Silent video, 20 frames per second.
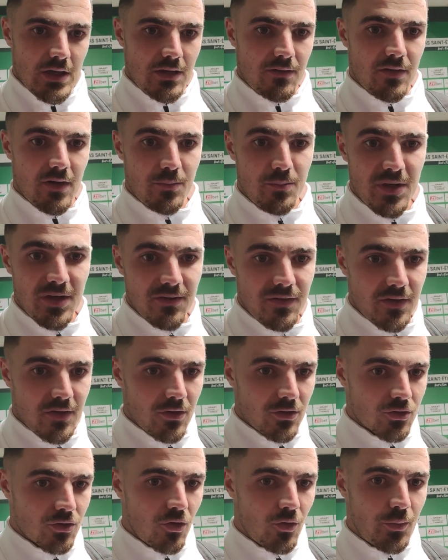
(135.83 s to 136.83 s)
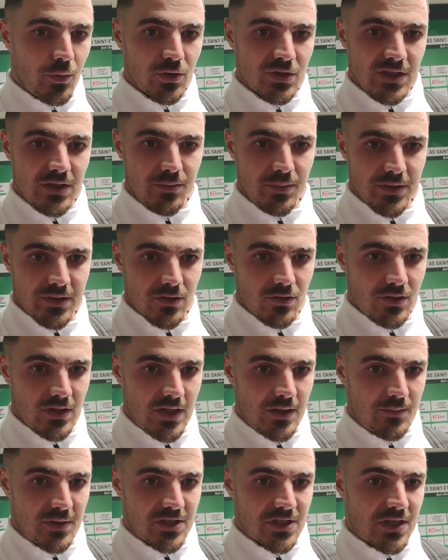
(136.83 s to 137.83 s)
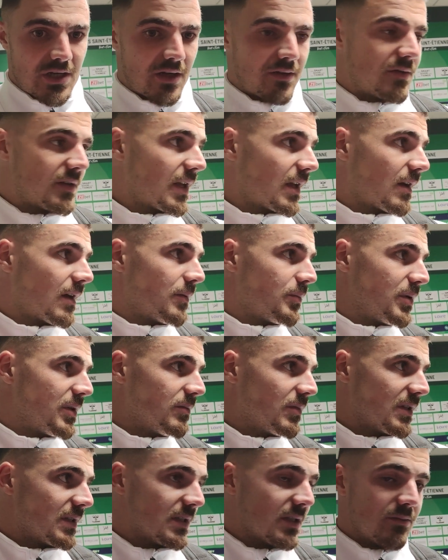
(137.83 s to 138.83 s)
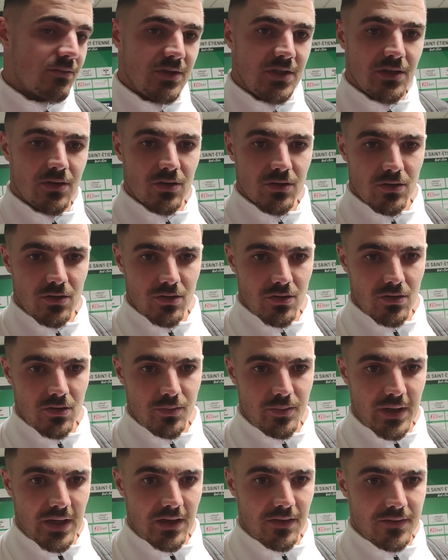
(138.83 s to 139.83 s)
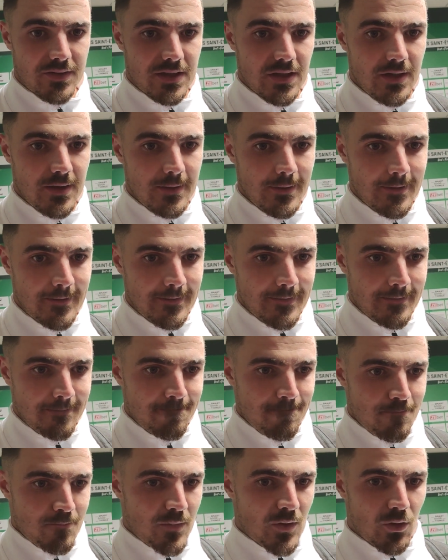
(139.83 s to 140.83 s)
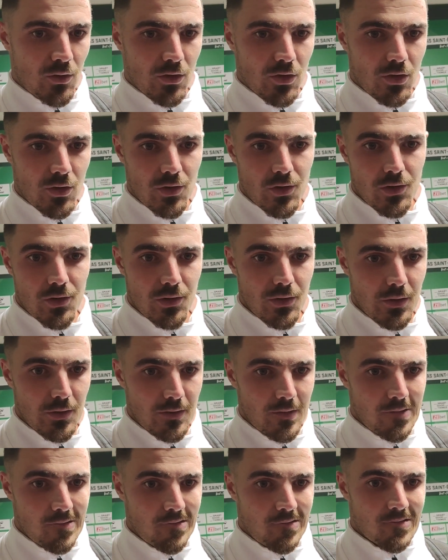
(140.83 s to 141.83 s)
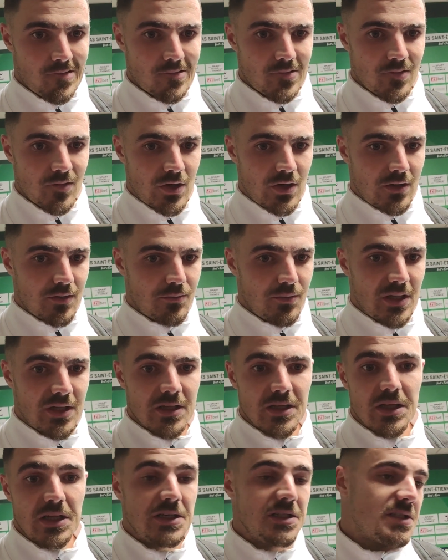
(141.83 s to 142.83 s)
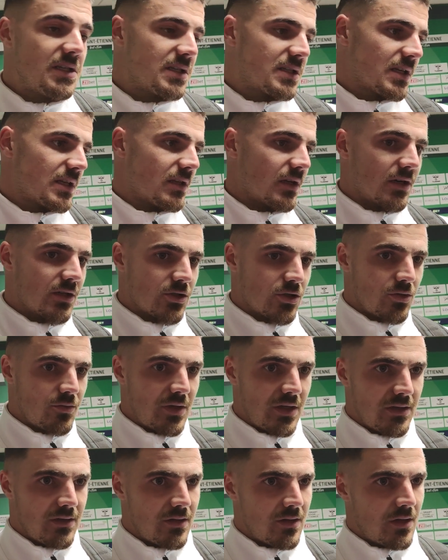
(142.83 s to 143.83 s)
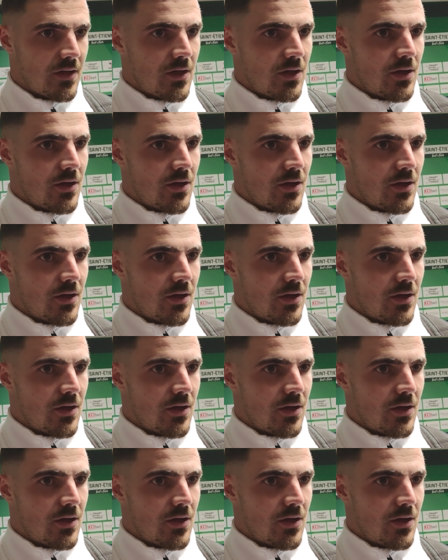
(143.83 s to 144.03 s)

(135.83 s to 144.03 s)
Il va bien falloir se reposer parce qu'on a un match qui arrive très rapidement samedi contre le Paris FC. Donc voilà, bien analyser ça dans la semaine.